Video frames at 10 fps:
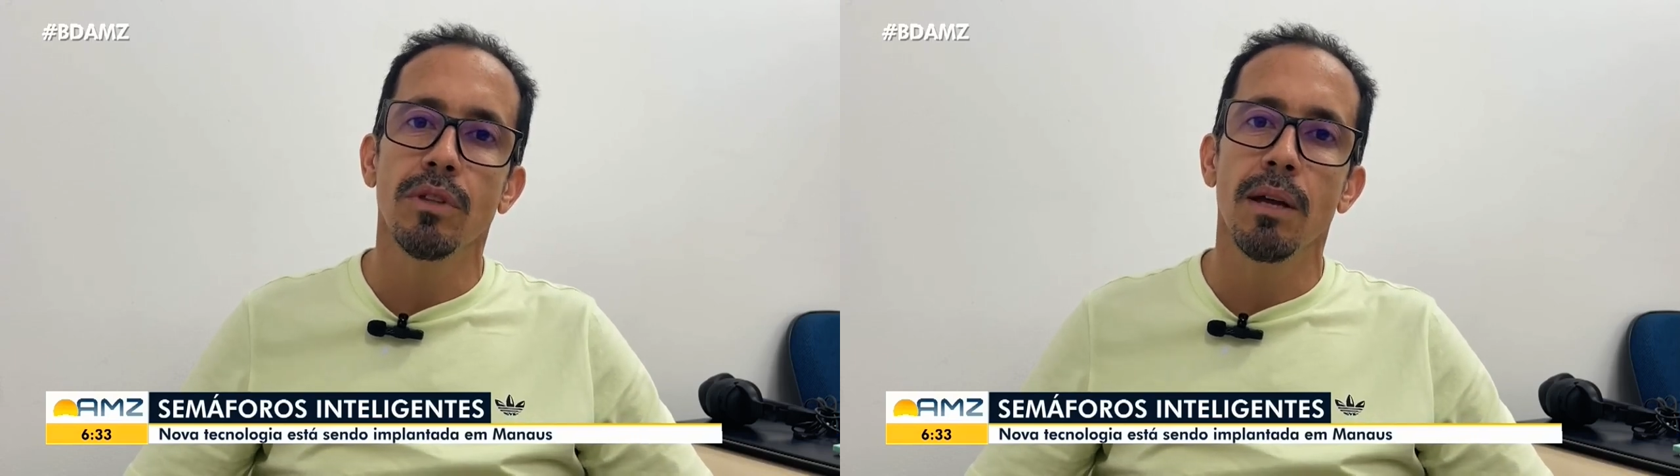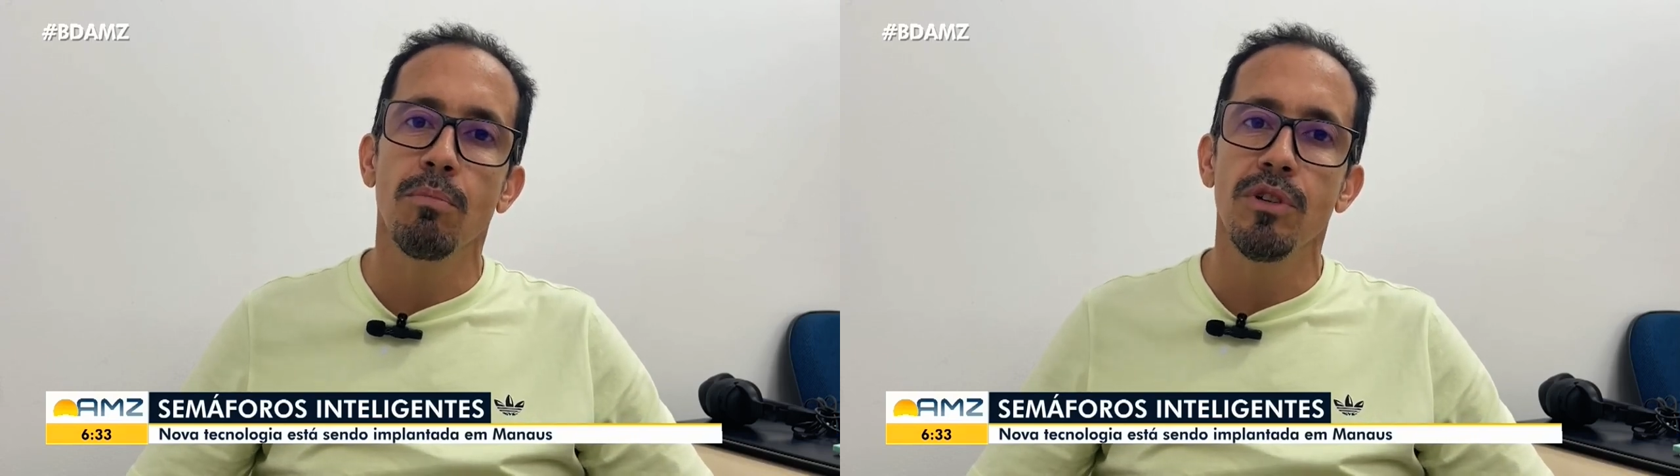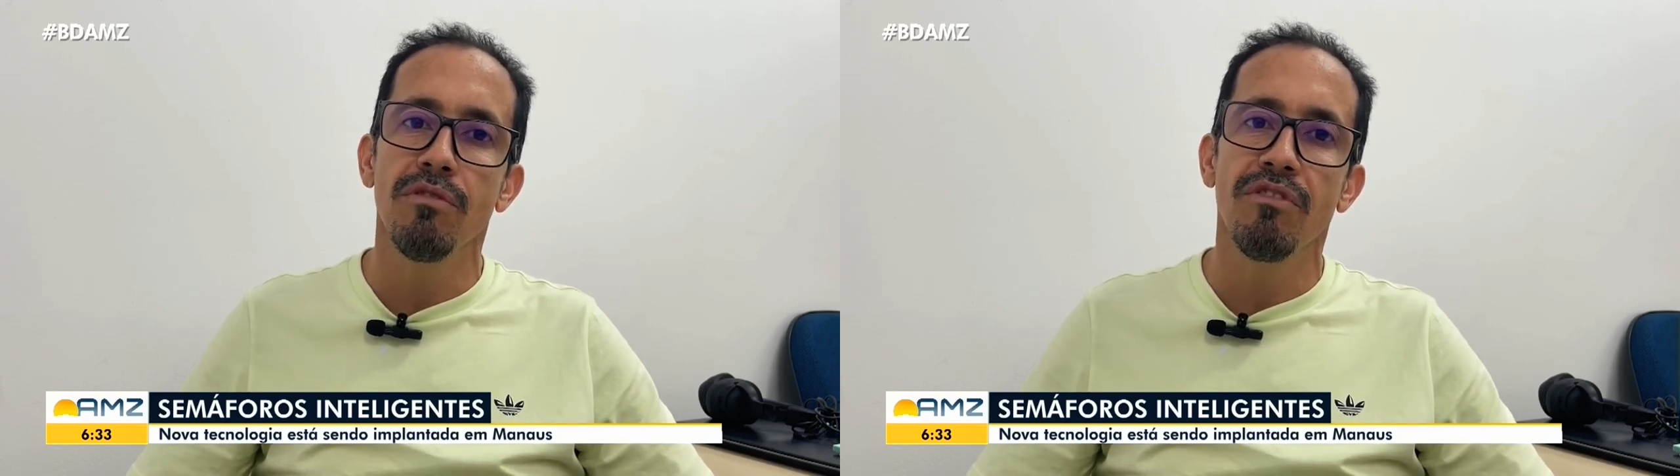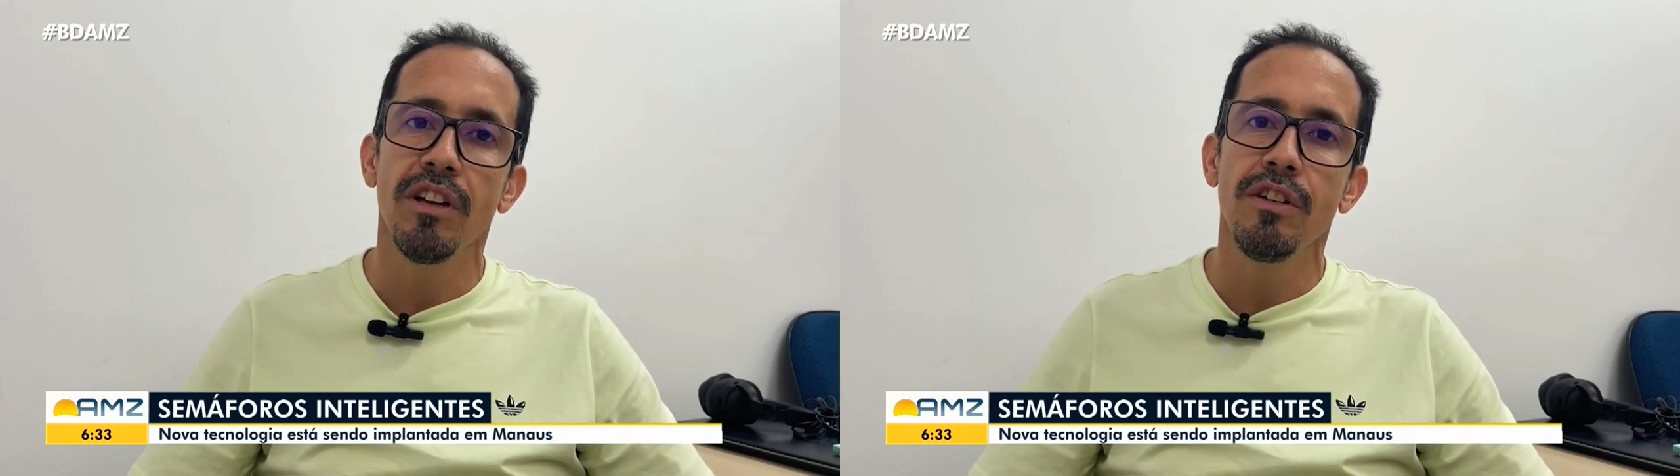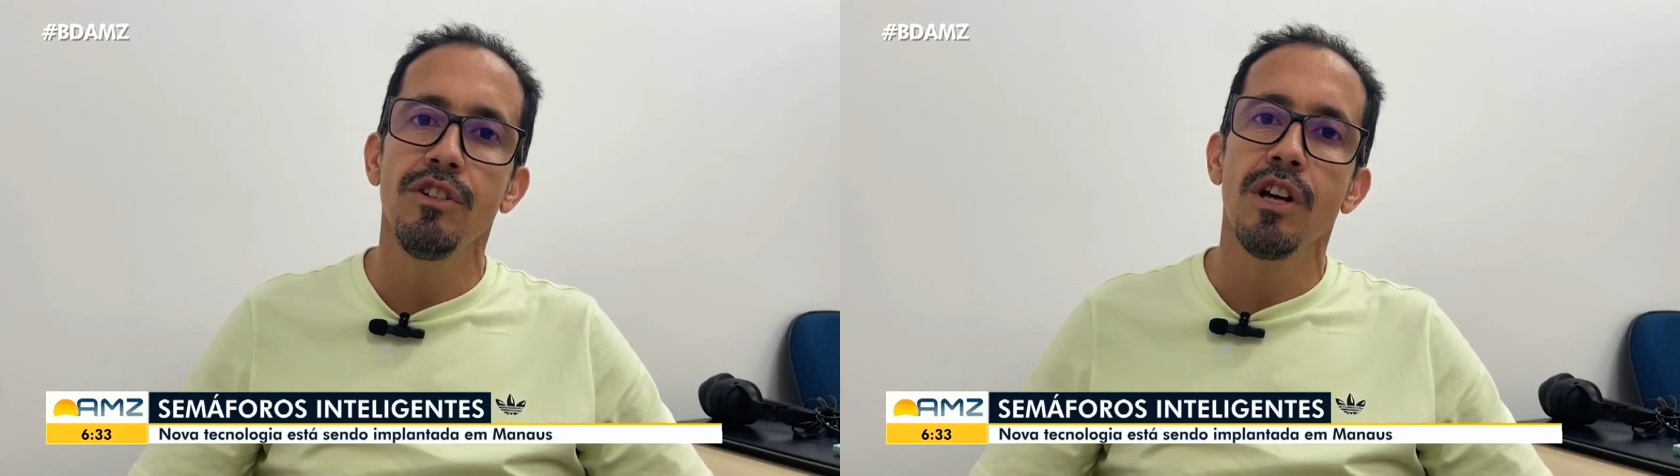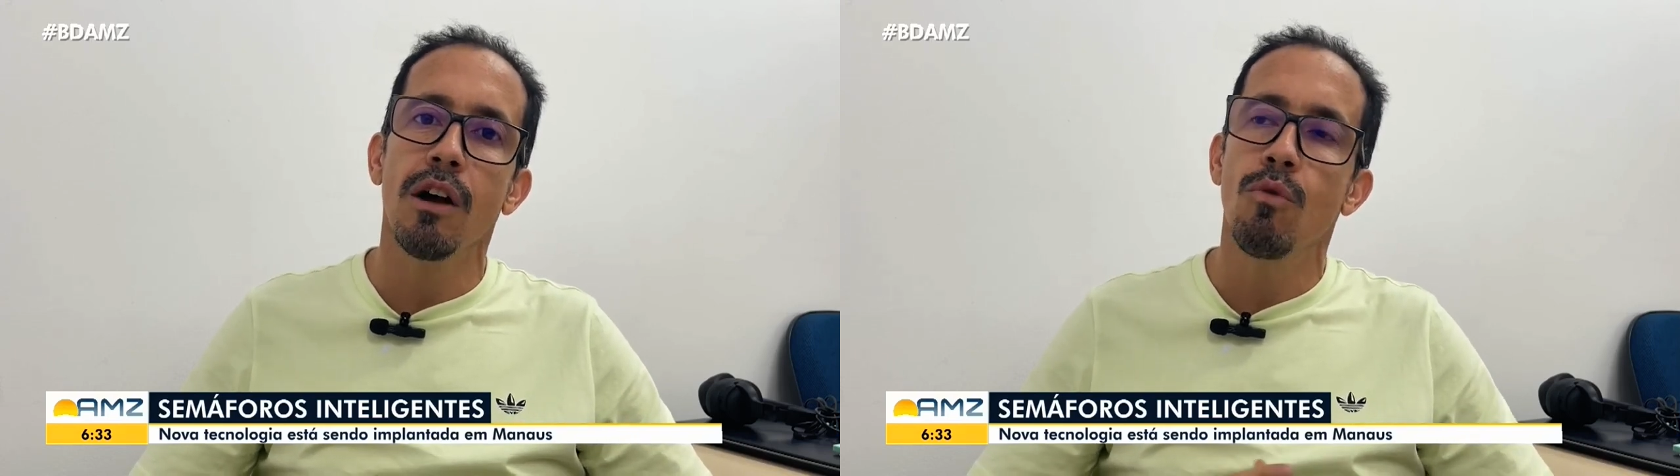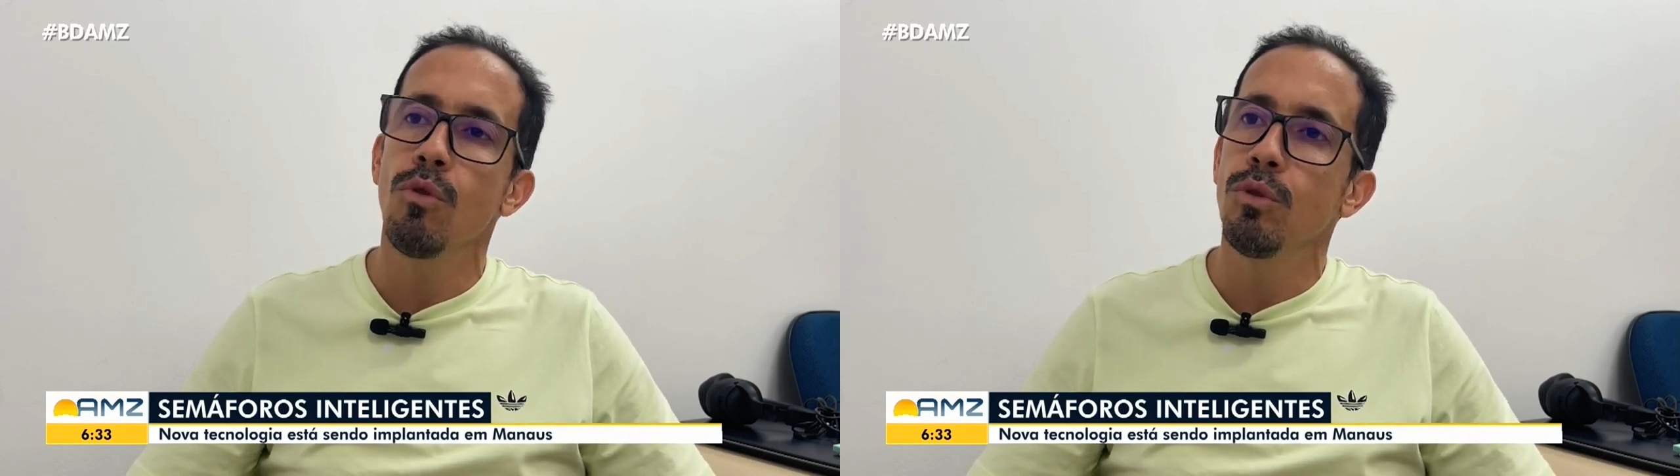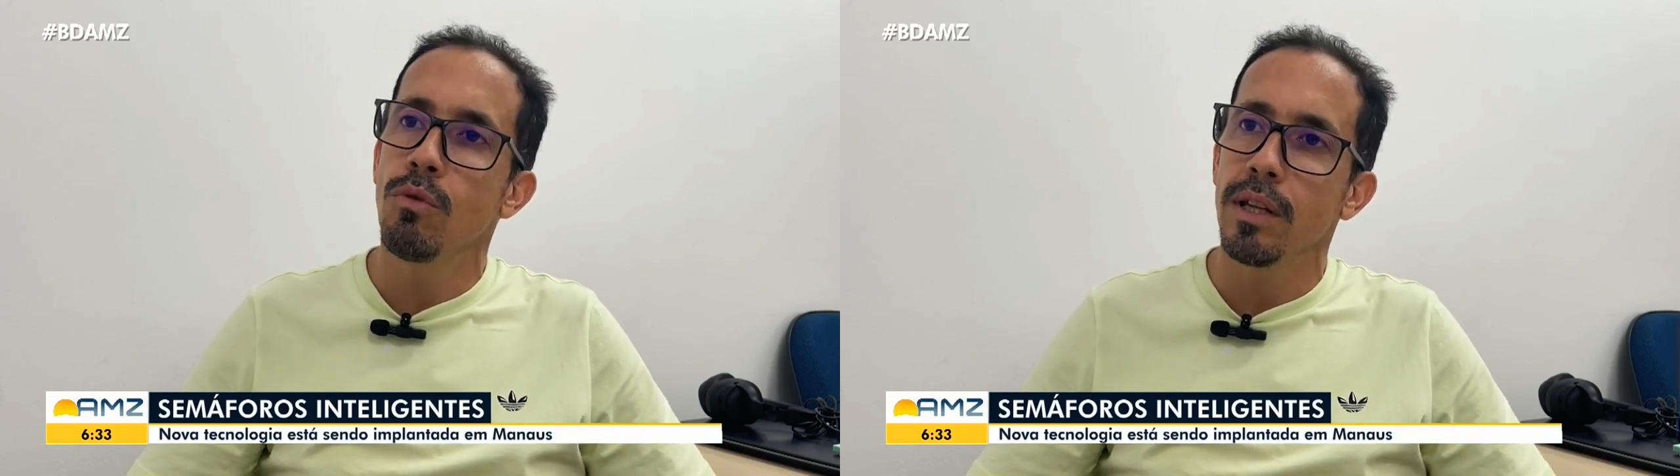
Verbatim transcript: tempo de verde de acordo